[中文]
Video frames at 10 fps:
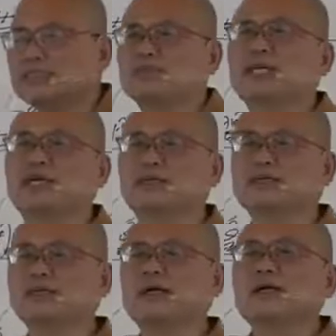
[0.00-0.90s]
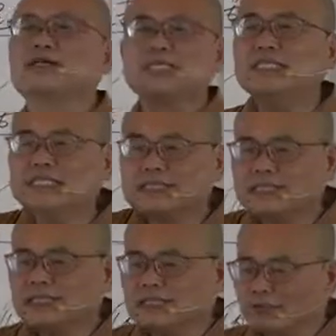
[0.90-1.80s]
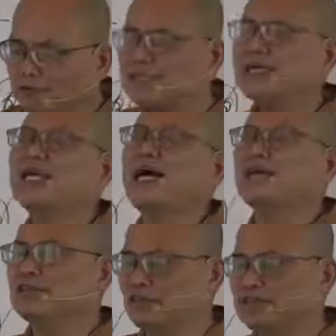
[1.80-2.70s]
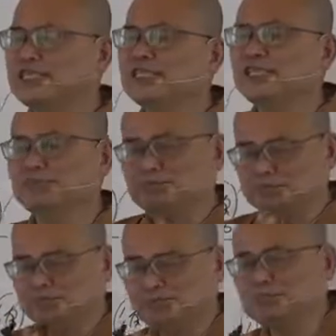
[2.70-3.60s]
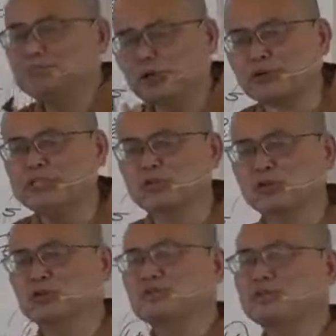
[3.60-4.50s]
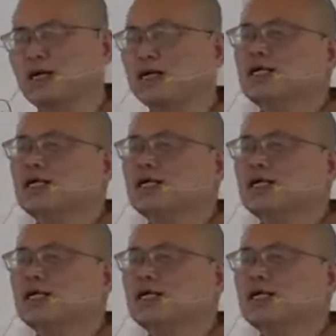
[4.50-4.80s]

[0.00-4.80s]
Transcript: 怎么来的？这分开来有一点点。不容易说啊，